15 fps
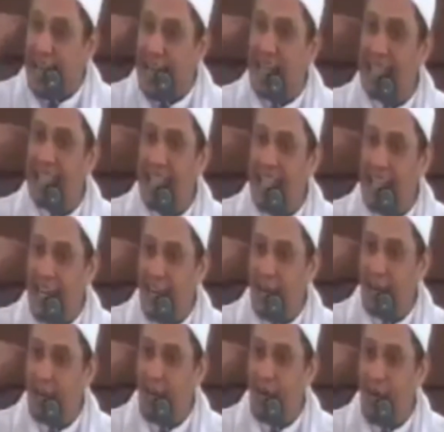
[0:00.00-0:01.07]
di telinga
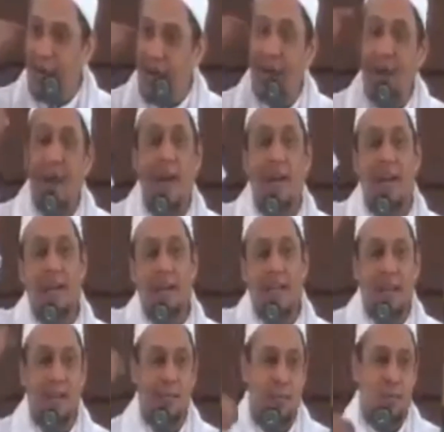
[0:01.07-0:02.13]
Rasulullah ada di
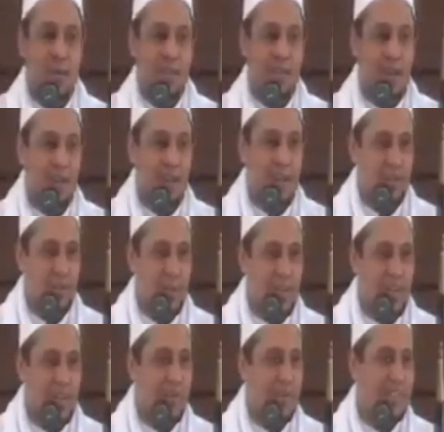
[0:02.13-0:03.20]
dalam surganya Allah
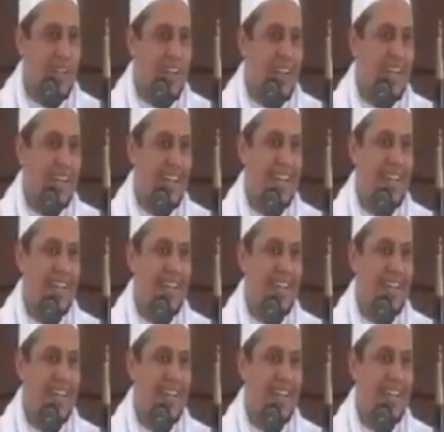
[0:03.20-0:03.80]
subhanahu wa ta'ala